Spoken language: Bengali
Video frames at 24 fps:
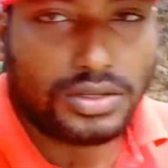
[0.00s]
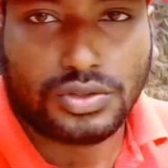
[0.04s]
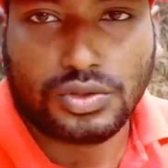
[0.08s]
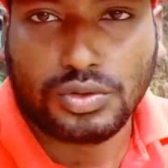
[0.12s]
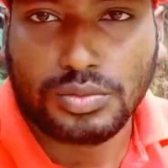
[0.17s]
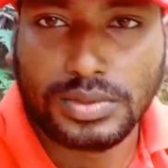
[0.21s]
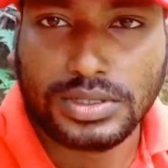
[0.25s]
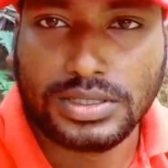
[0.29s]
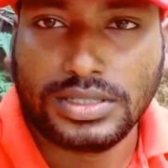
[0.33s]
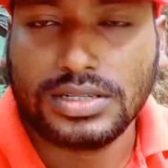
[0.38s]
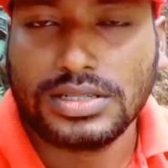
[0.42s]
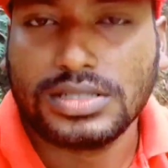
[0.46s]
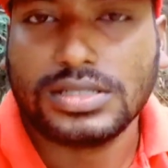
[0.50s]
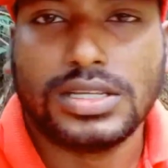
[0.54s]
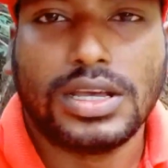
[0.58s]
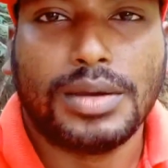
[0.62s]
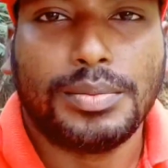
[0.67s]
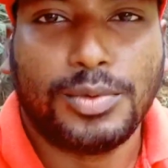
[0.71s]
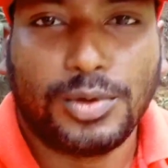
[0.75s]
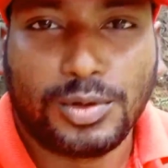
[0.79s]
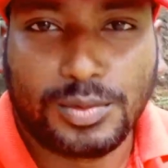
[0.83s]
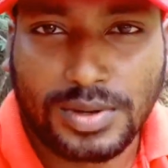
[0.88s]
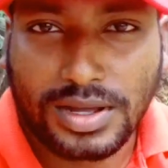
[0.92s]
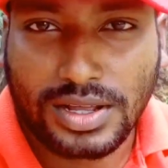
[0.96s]
তোমাদের
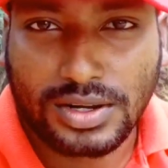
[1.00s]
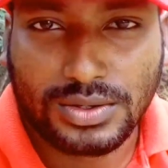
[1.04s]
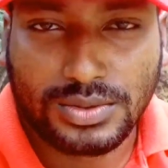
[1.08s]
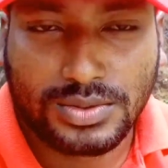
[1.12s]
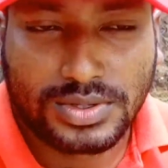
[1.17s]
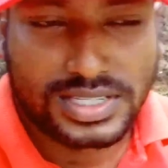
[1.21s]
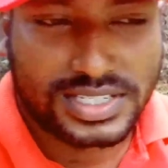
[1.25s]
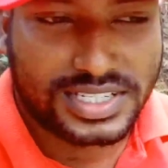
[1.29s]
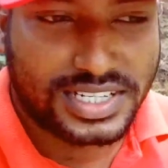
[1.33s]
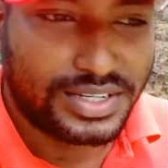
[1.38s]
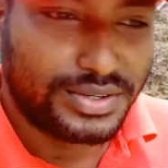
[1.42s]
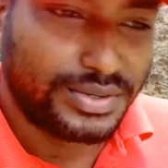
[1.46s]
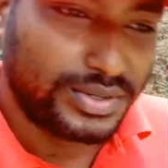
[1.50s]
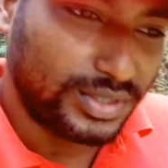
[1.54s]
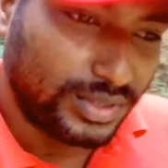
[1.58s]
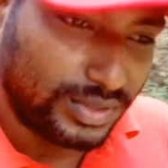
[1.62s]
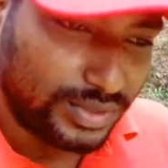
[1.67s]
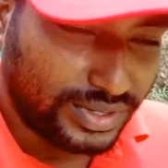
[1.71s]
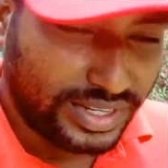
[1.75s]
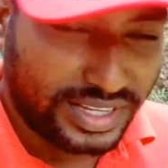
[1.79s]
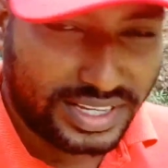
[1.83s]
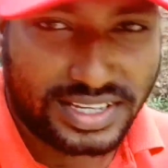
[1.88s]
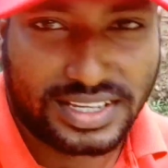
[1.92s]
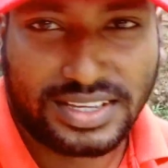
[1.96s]
সাপোর্ট ভালোবাসায় অনেক
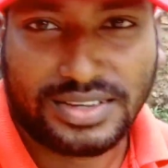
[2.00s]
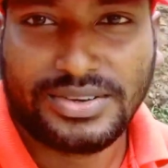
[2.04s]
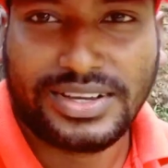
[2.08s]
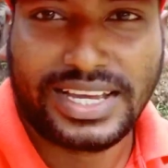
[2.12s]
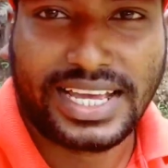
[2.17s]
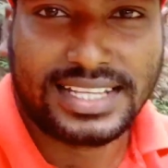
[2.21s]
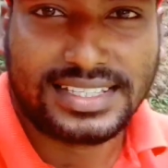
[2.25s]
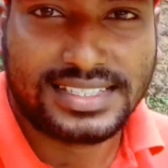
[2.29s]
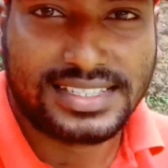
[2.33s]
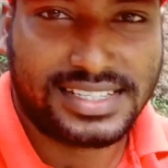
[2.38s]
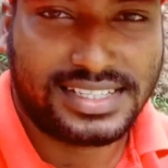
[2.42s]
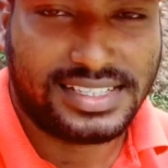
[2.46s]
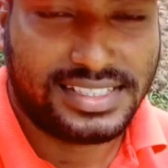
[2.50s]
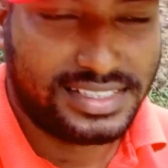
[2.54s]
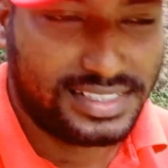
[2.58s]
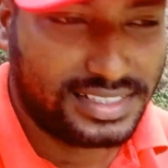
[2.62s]
দূর এগিয়ে গেছি